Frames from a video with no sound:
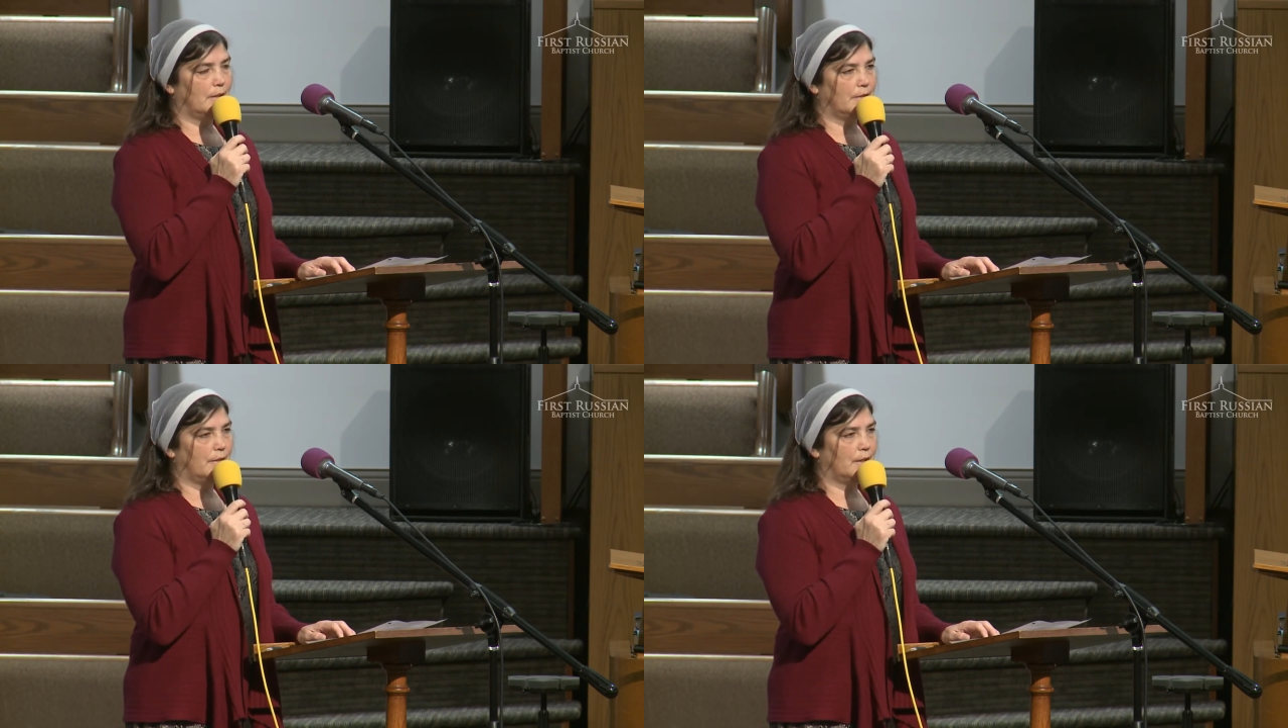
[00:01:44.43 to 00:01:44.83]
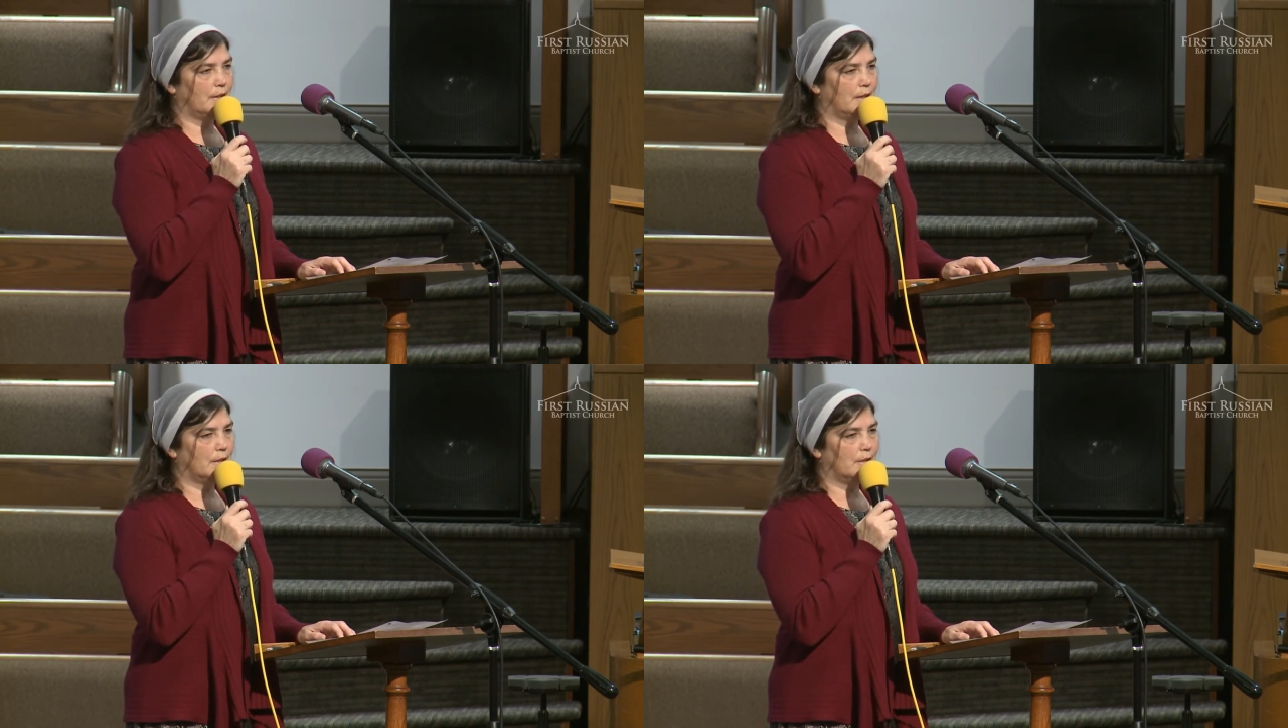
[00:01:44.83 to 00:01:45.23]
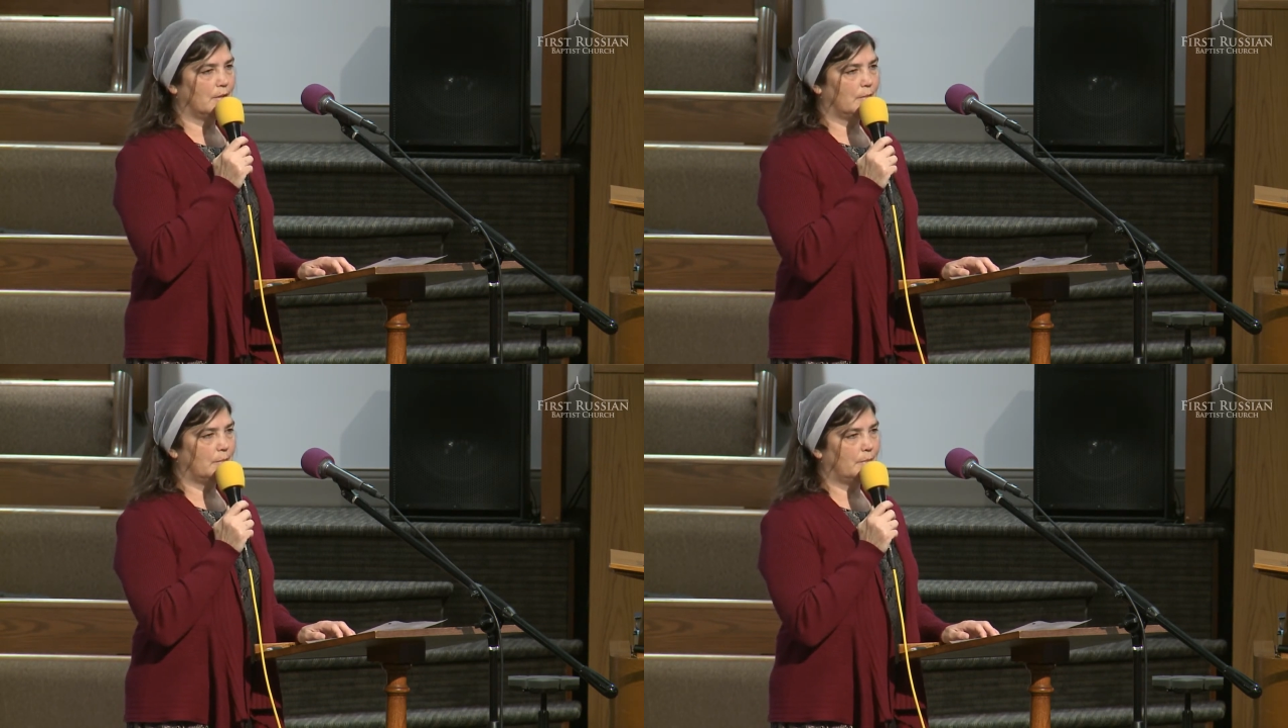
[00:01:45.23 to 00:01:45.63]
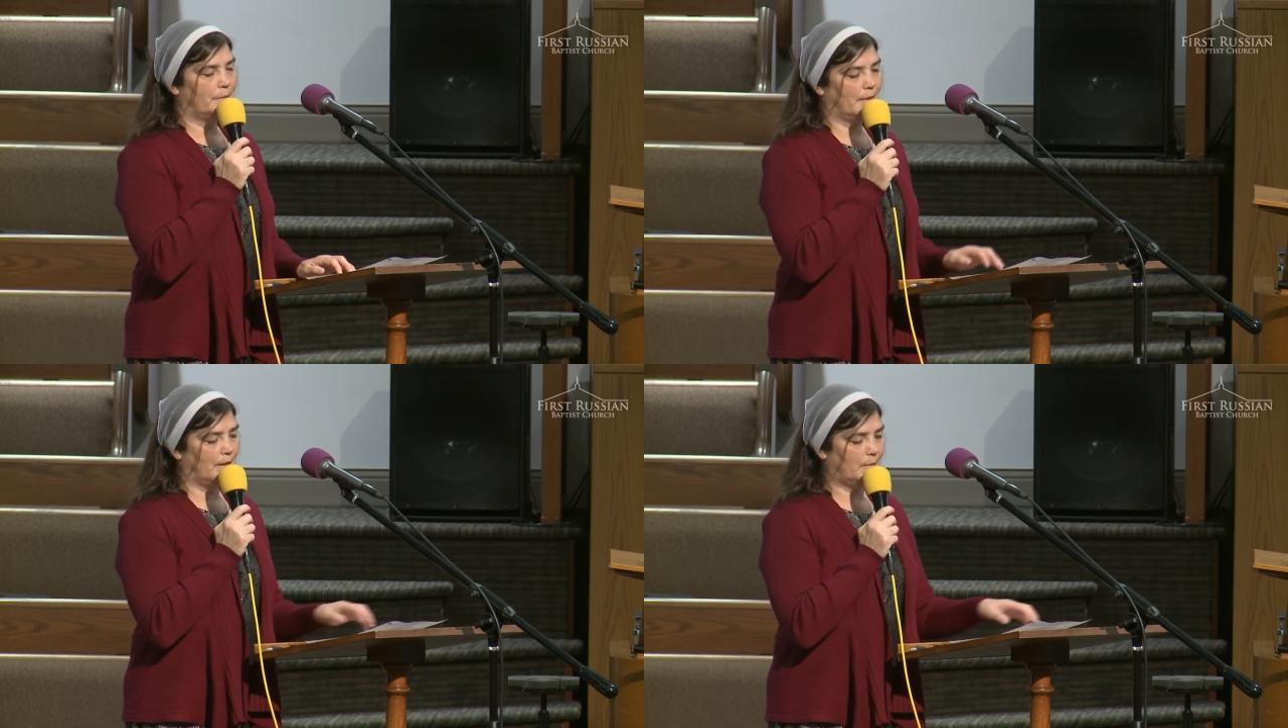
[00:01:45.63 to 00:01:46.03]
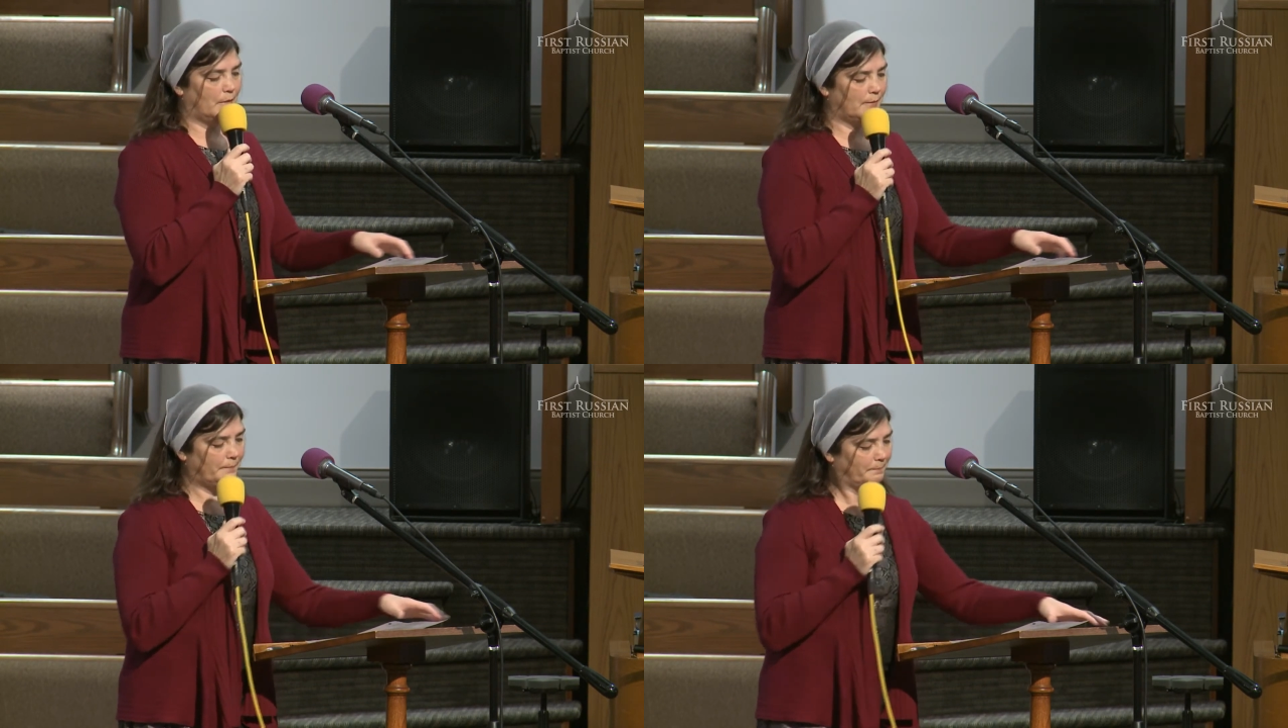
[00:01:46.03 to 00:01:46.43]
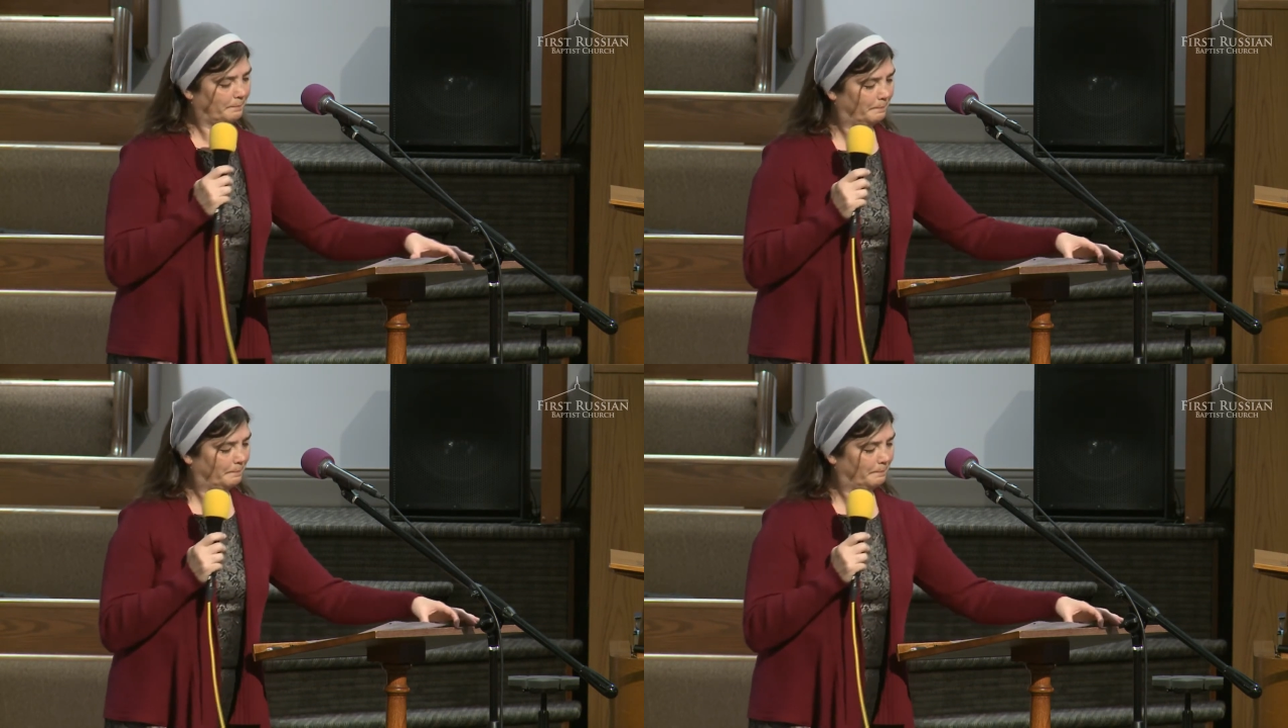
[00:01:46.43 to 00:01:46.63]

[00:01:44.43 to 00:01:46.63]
ответ найдем. Аминь.